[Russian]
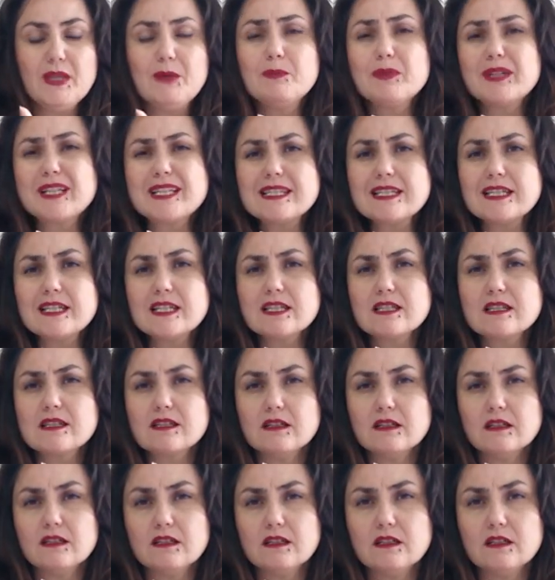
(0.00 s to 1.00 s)
процесс
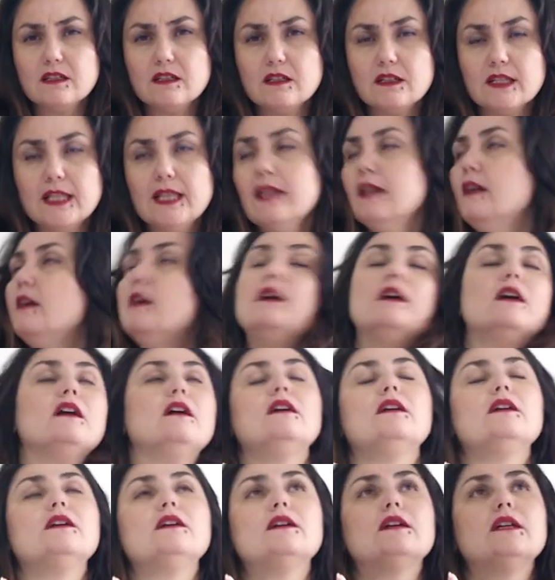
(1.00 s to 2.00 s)
а,
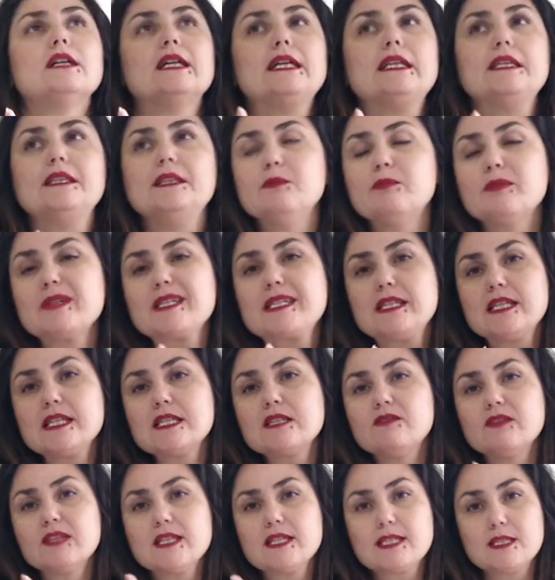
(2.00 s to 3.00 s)
Э,
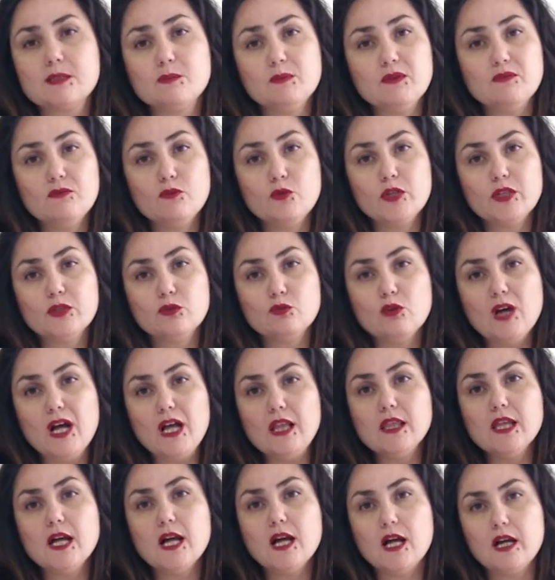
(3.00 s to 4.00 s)
непосредственно самого
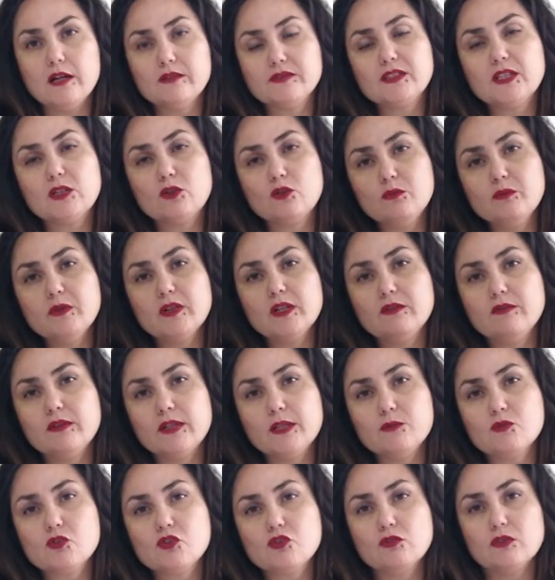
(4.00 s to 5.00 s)
ритуала, а втором мы
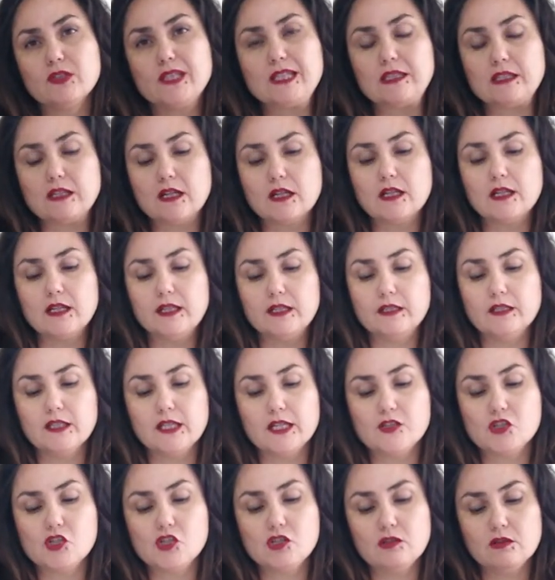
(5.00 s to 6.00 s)
говорим, что это так или
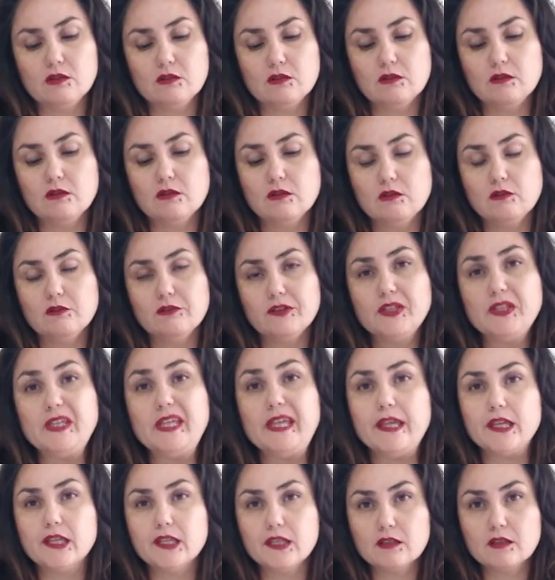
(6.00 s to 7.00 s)
иначе э,
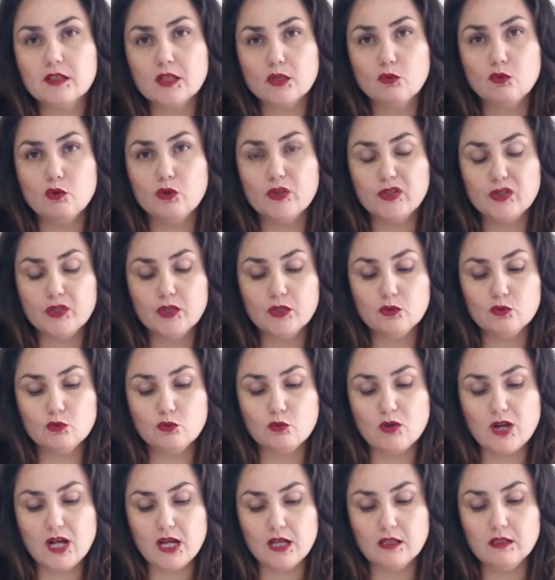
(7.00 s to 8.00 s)
некий такой
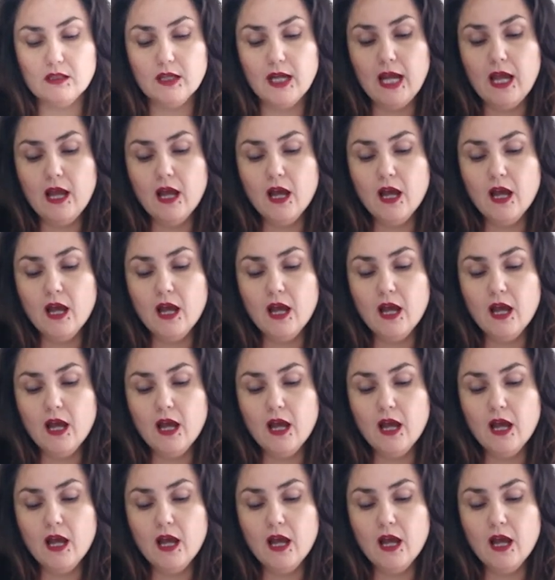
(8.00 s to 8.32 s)
ритуал,